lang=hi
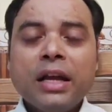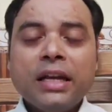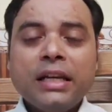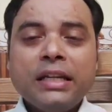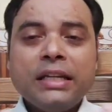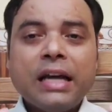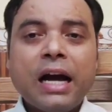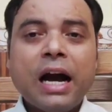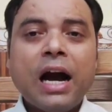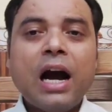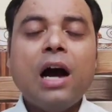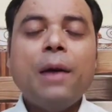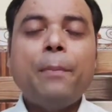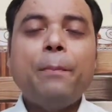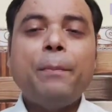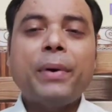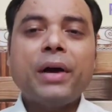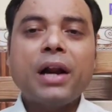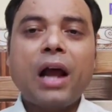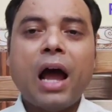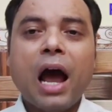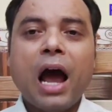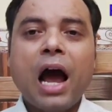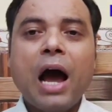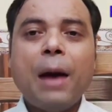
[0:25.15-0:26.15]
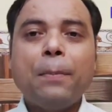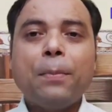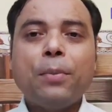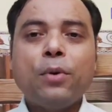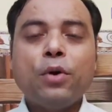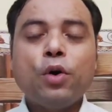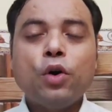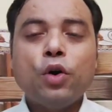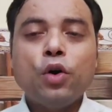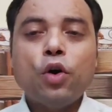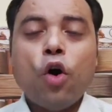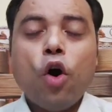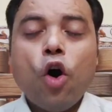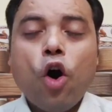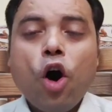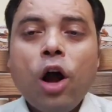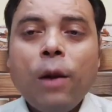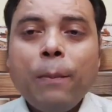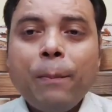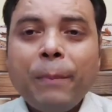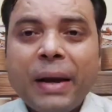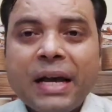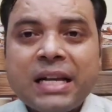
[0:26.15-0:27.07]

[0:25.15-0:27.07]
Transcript: यहां पर आपको ऑन